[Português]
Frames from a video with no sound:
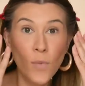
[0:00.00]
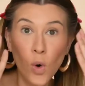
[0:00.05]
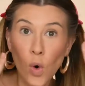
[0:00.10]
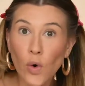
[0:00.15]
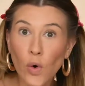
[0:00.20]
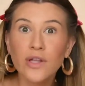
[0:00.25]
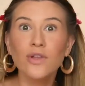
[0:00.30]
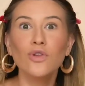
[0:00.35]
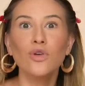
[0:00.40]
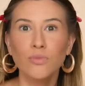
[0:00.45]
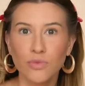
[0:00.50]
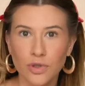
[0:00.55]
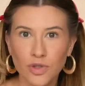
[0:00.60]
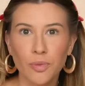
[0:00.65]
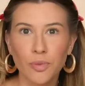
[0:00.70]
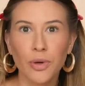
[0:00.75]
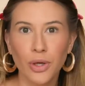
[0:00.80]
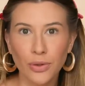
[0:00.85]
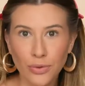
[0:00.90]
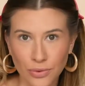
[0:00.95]
muito,
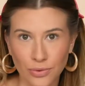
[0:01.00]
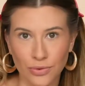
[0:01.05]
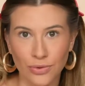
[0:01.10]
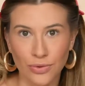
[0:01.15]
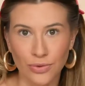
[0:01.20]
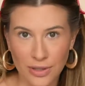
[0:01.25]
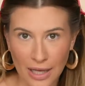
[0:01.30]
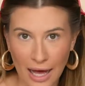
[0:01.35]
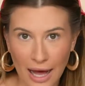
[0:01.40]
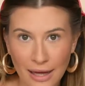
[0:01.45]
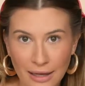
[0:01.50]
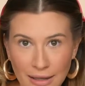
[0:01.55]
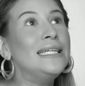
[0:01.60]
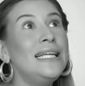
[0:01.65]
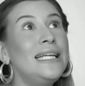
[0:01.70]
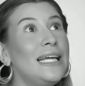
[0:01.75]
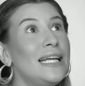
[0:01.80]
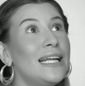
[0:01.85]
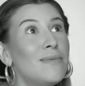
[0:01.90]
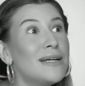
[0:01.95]
muito produto, tá?
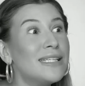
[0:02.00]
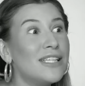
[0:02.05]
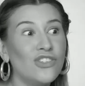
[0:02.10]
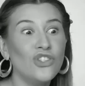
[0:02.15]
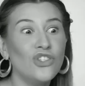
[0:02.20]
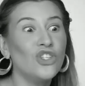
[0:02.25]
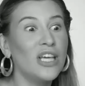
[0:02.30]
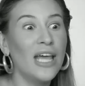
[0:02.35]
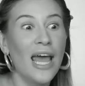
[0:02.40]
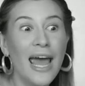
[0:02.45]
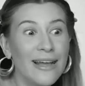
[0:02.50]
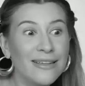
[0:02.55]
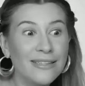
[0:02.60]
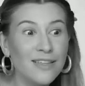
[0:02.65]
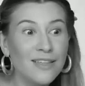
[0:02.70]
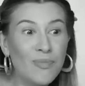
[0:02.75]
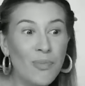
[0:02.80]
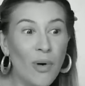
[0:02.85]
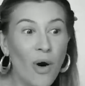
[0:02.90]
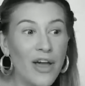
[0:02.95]
Nina, mas a gente quer
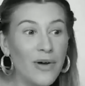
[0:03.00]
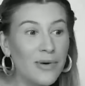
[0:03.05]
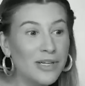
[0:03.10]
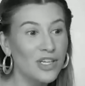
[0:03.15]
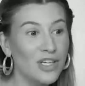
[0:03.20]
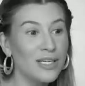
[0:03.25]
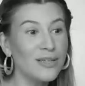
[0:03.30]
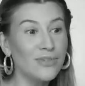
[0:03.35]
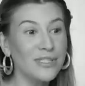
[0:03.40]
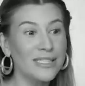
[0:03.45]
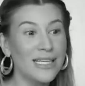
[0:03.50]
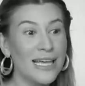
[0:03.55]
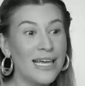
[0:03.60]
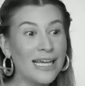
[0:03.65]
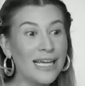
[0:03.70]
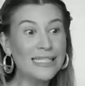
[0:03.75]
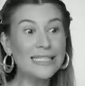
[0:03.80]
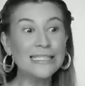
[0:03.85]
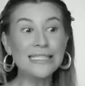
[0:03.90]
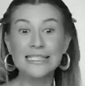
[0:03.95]
esse pó. Eu achei que você
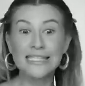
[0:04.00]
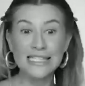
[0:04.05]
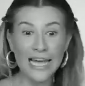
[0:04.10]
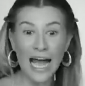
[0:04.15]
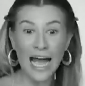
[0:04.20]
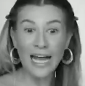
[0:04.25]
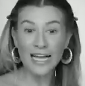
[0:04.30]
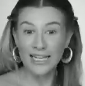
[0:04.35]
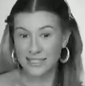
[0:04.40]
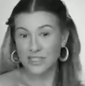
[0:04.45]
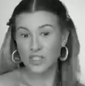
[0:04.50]
ia lançar